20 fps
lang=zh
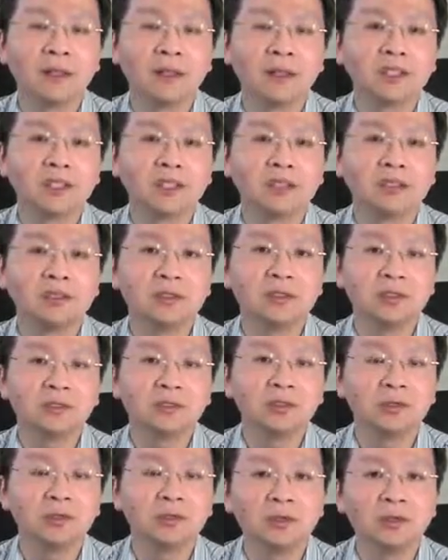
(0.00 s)
那这就
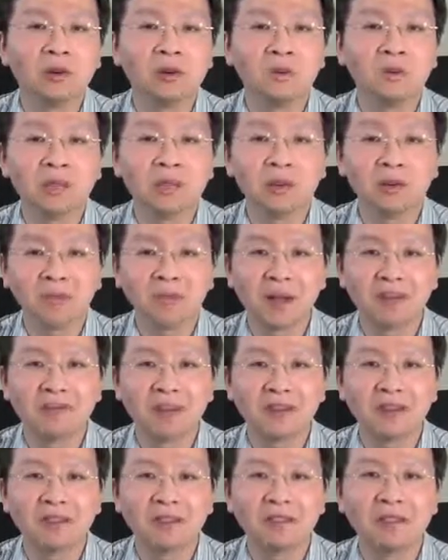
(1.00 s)
让中国没有办
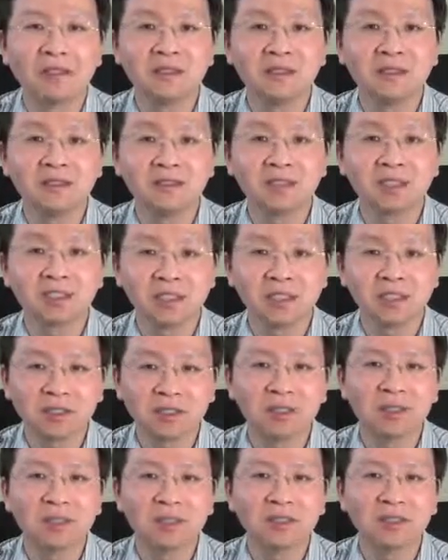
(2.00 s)
法进行彻
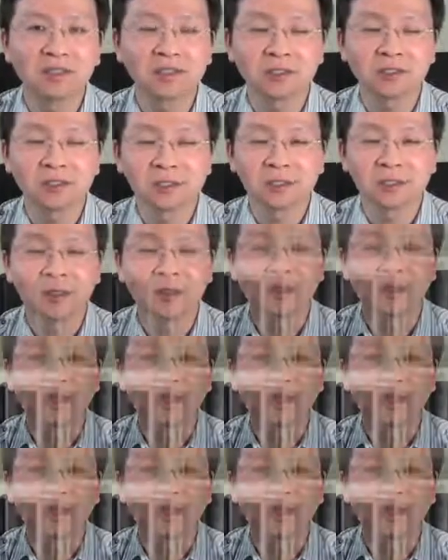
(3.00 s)
底的市场化